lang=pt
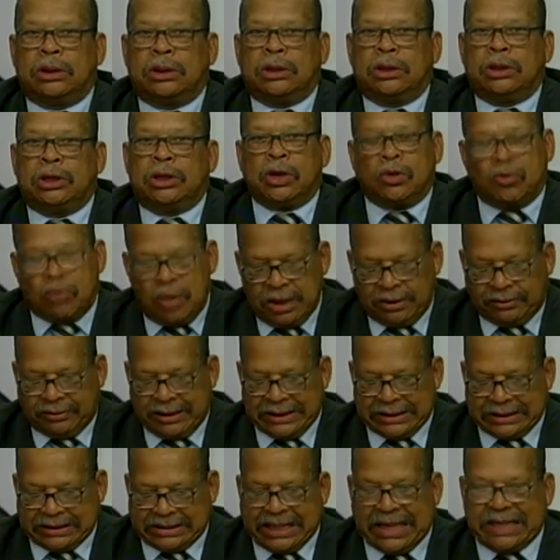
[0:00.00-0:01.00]
Enquanto
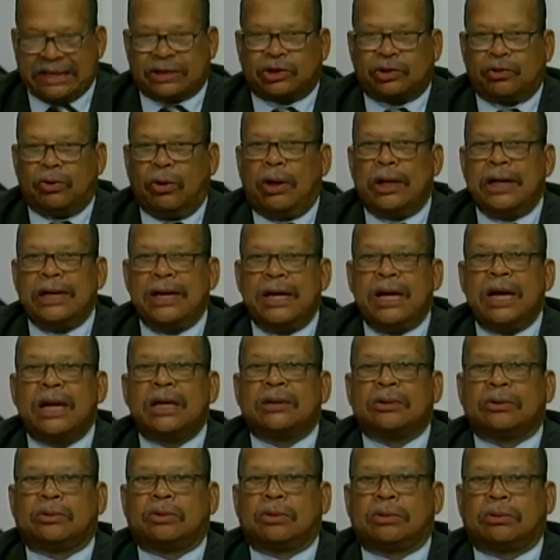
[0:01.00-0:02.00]
ele está se
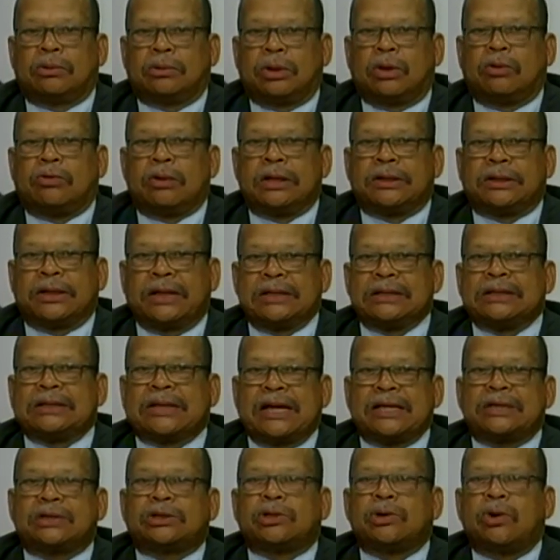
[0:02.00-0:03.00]
olhando, enquanto ele
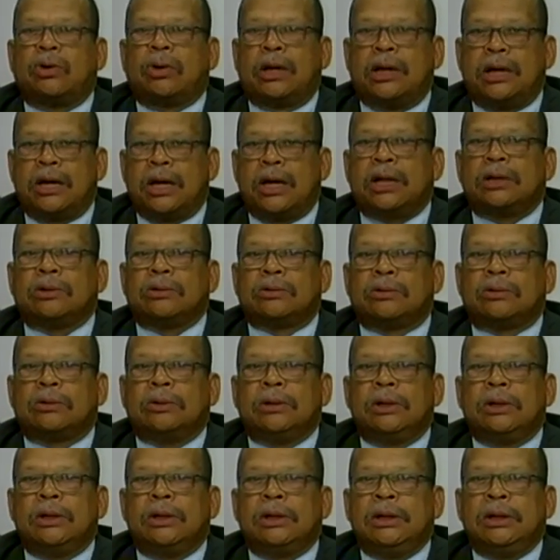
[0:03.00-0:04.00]
está se olhando,
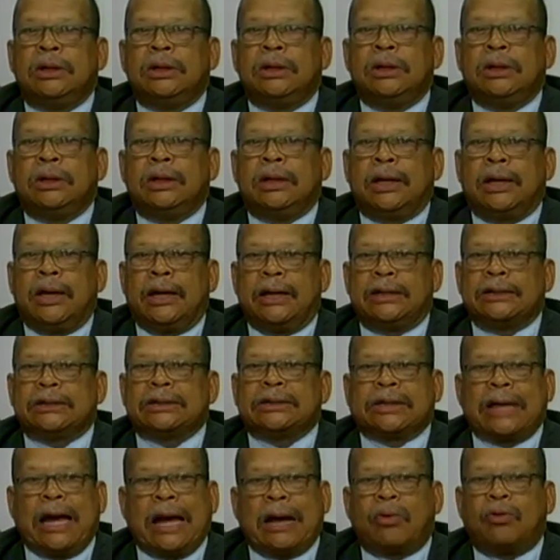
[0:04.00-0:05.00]
e ele
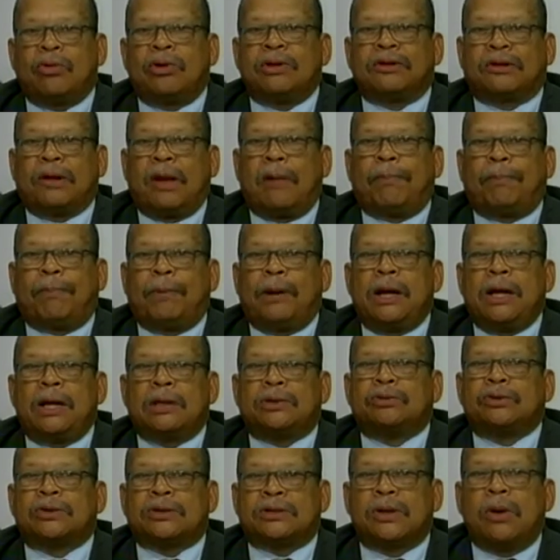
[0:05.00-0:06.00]
está
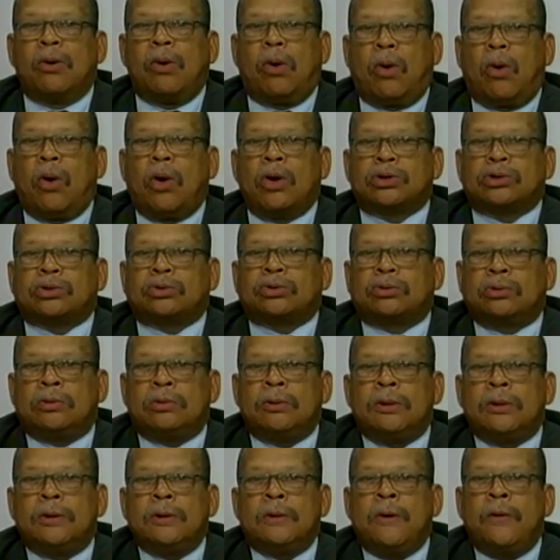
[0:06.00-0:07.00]
contemplando o seu rosto,
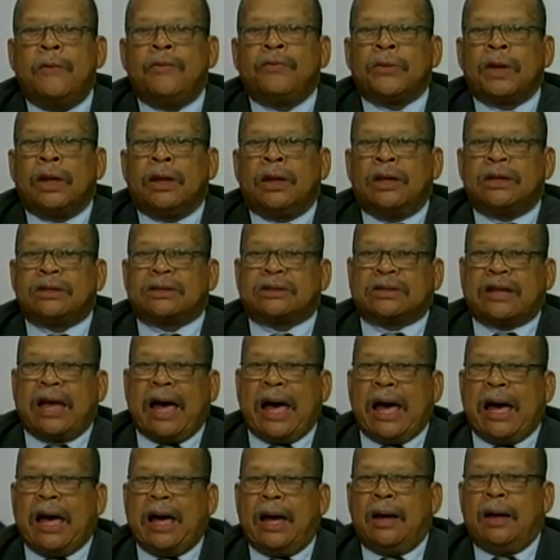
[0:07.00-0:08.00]

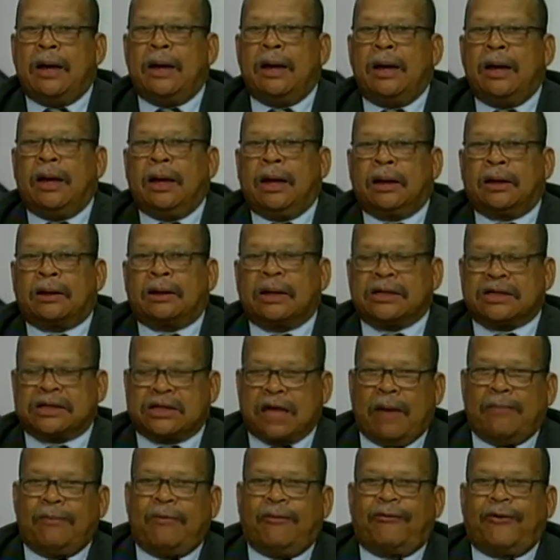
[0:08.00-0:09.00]
está, quem
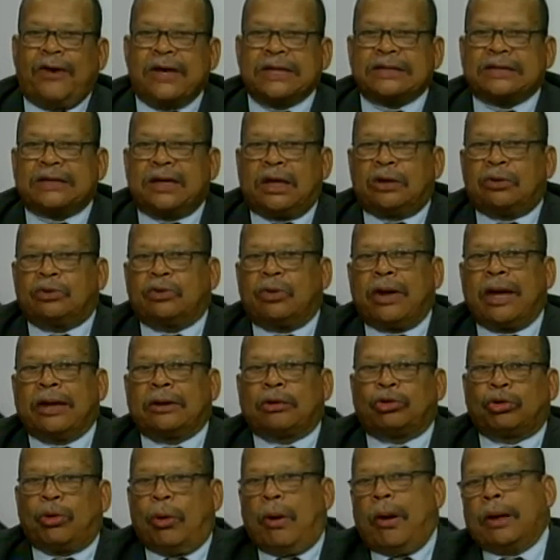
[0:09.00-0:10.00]
sabe, fazendo
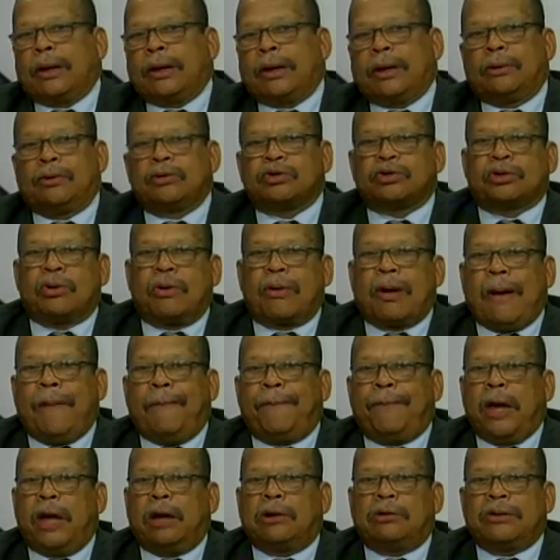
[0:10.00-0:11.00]
retoque no seu
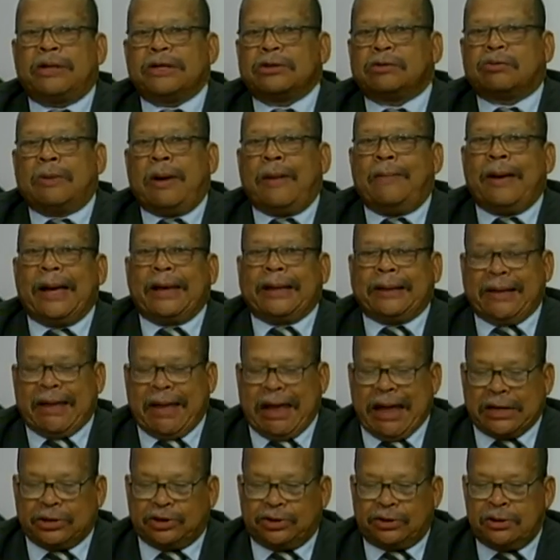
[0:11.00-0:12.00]
cabelo, na sua
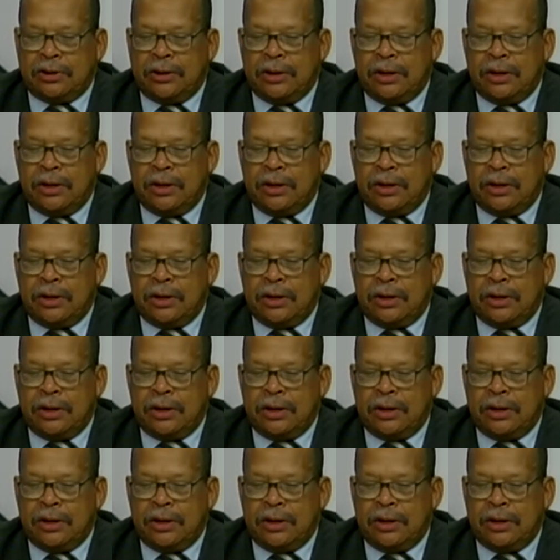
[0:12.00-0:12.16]
maquiagem,